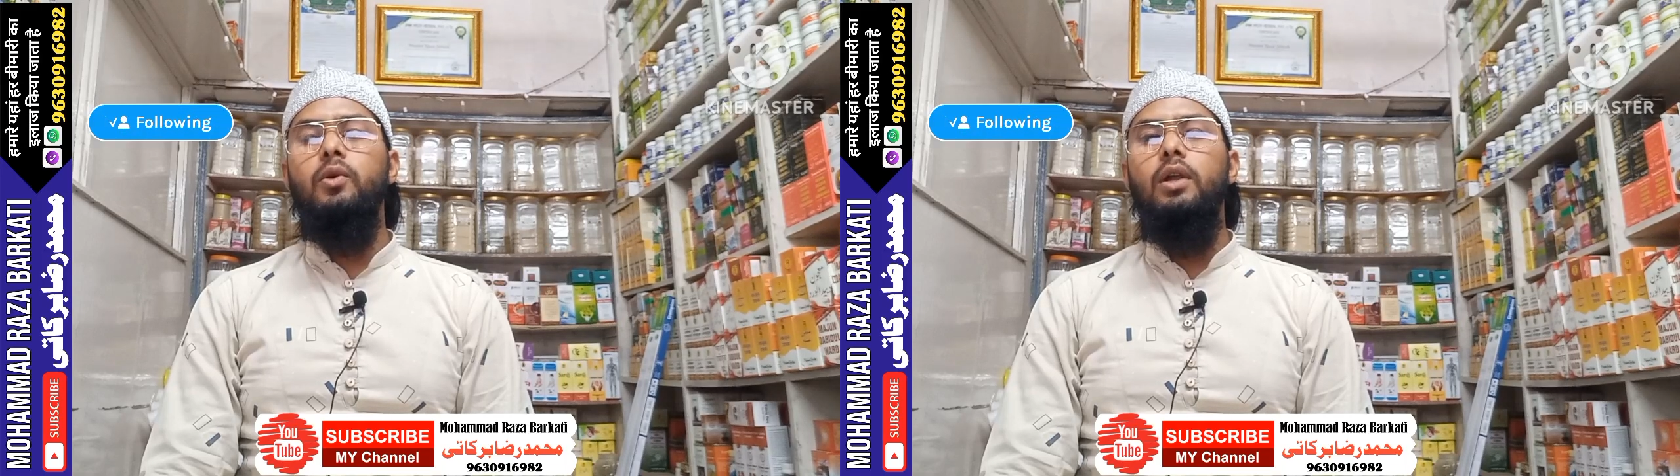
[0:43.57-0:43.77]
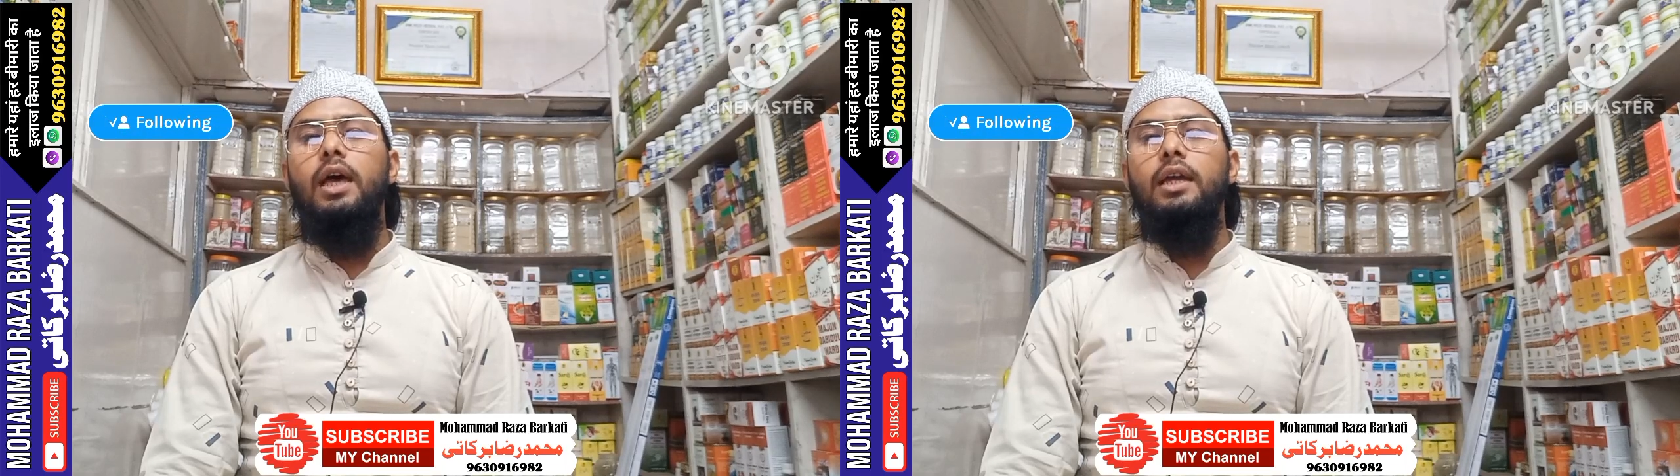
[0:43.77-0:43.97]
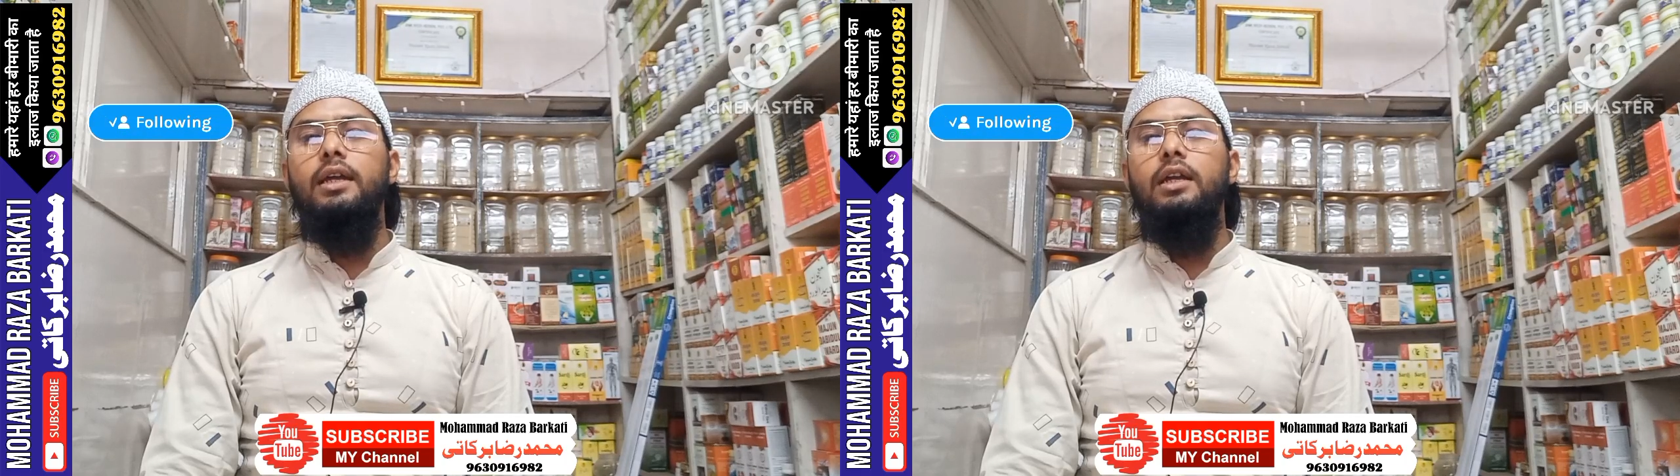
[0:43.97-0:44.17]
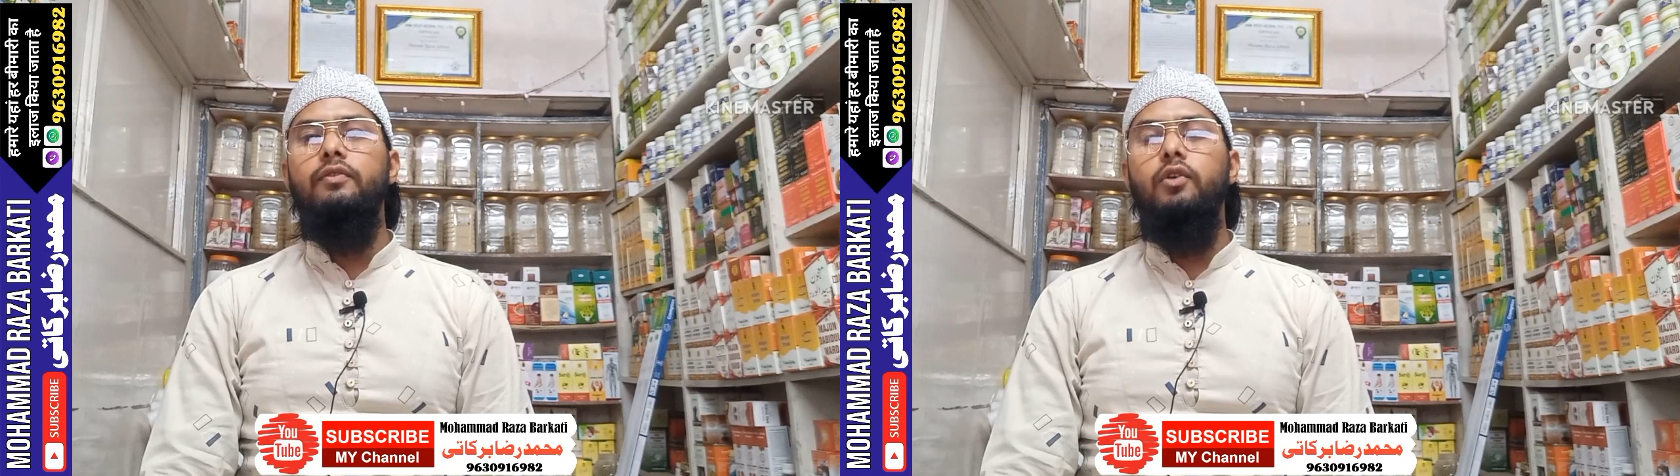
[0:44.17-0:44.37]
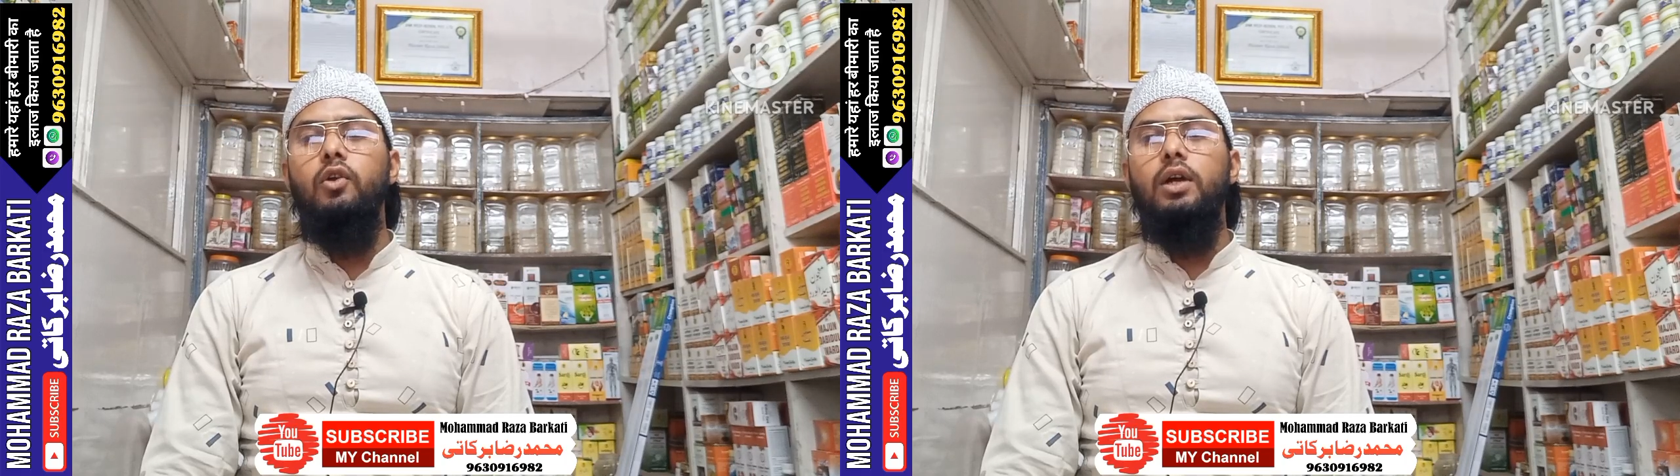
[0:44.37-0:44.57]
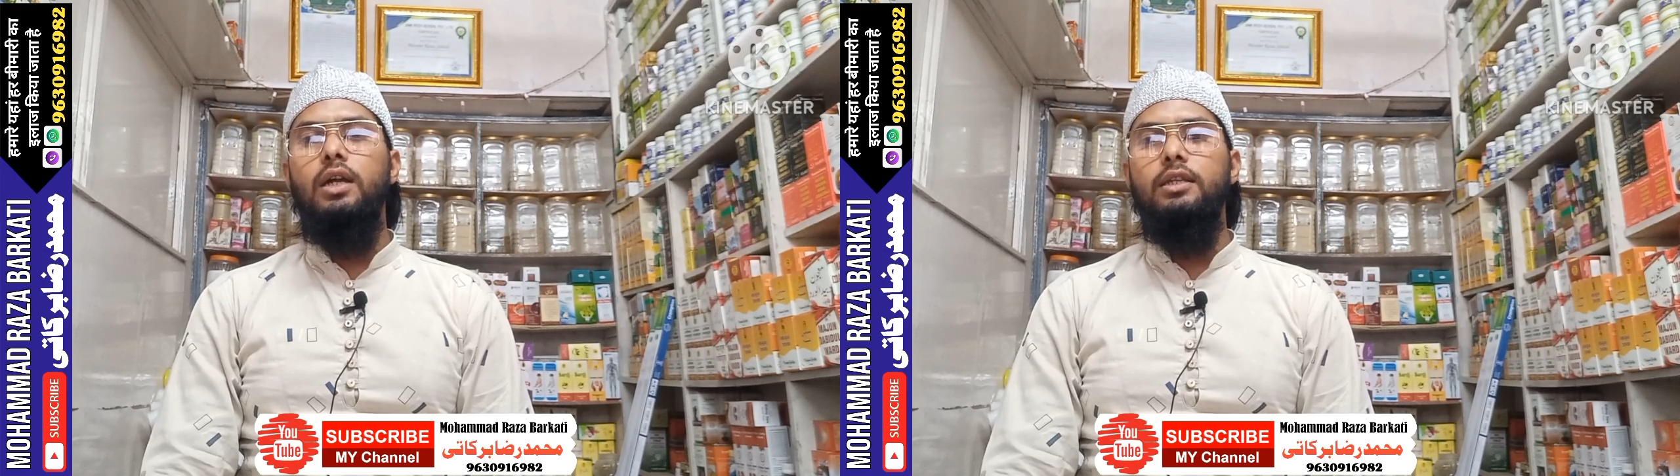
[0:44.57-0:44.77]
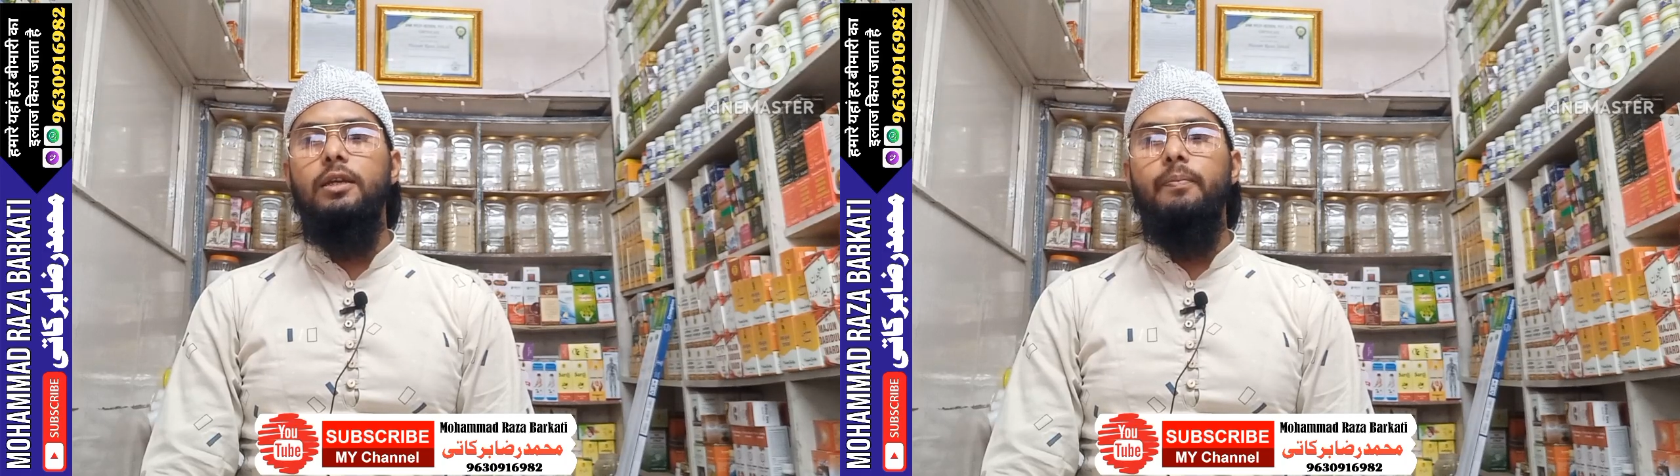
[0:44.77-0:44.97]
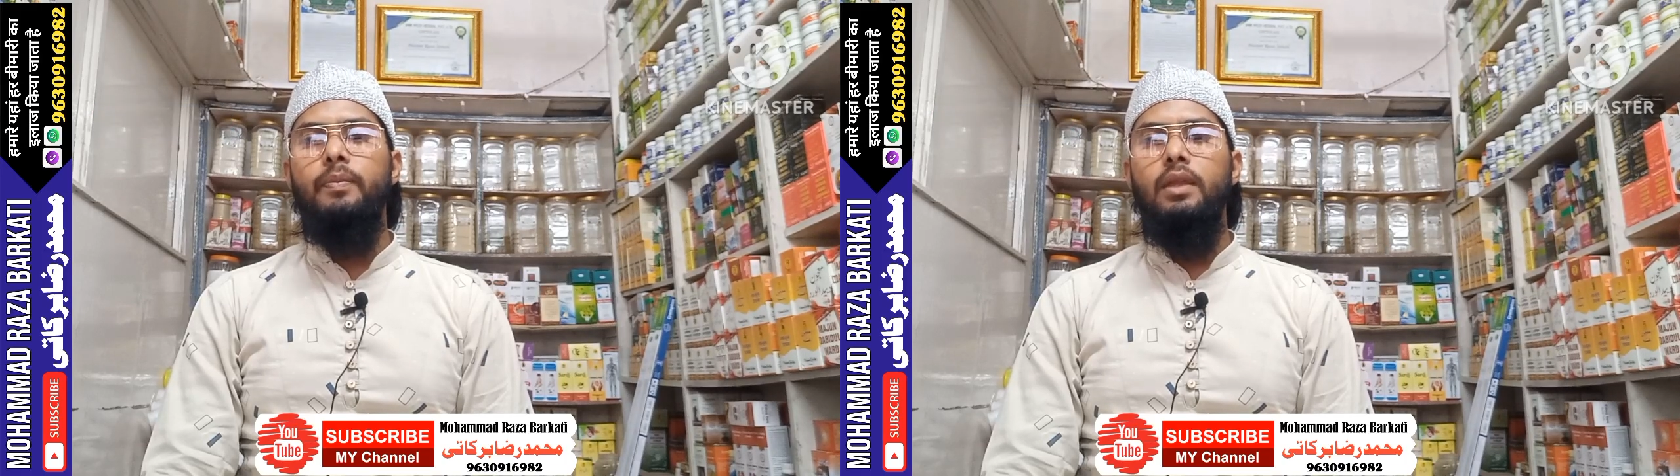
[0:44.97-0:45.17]
को लाइक एंड फॉलो कर
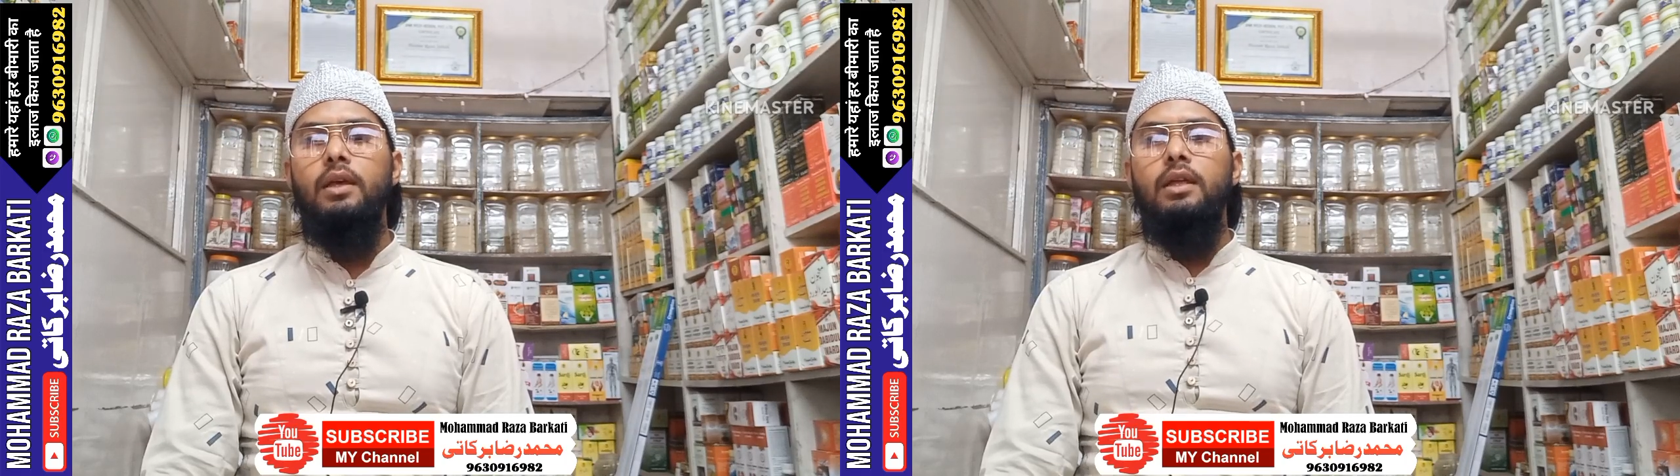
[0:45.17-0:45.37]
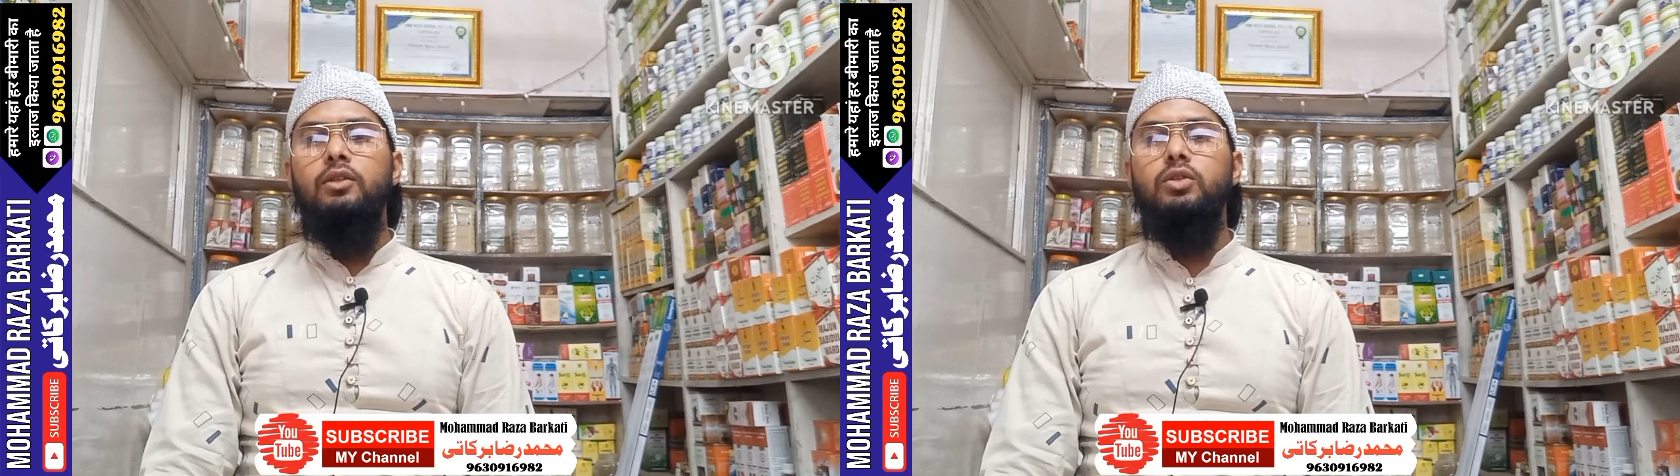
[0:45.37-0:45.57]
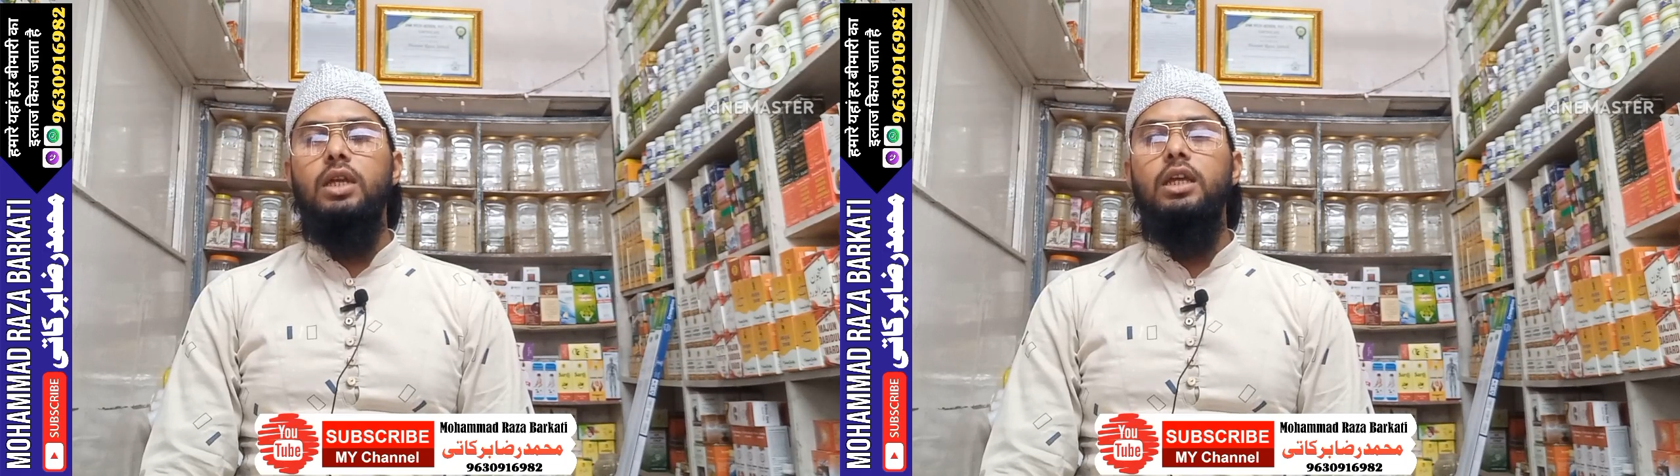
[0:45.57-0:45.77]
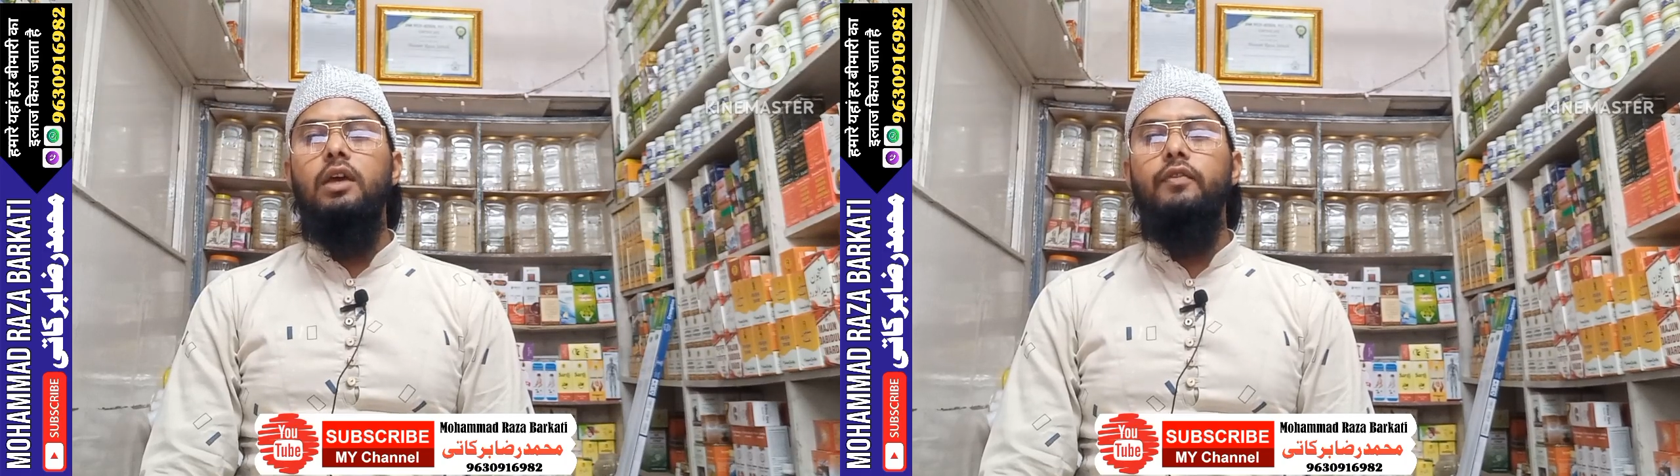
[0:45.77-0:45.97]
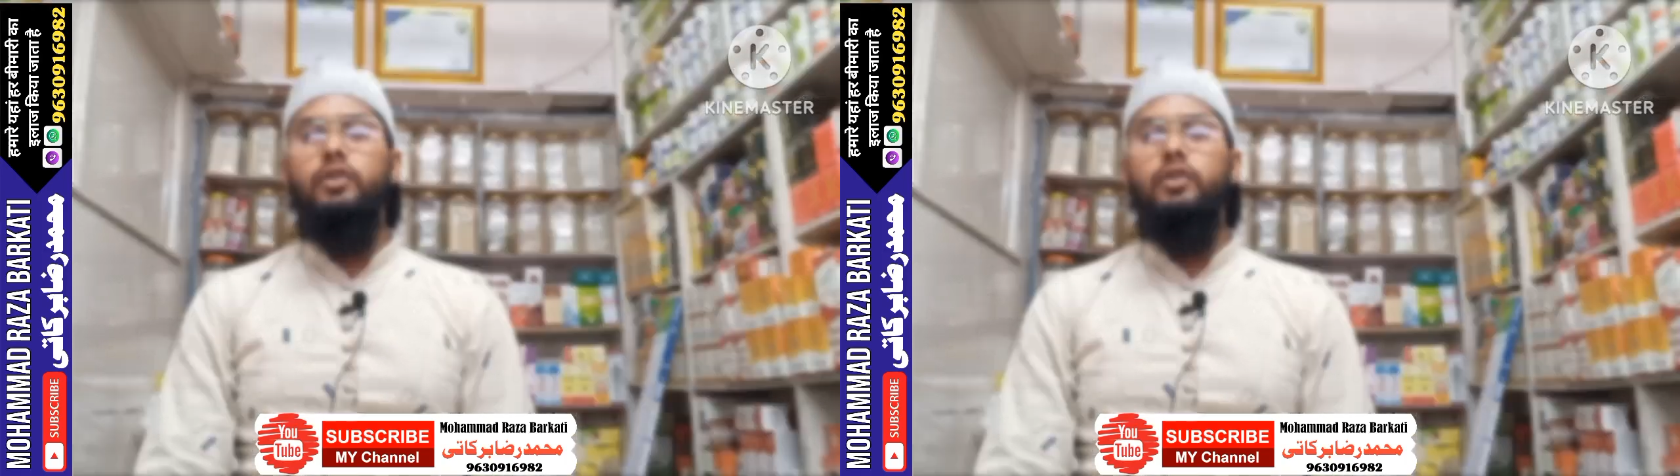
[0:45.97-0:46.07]
दें तो चलिए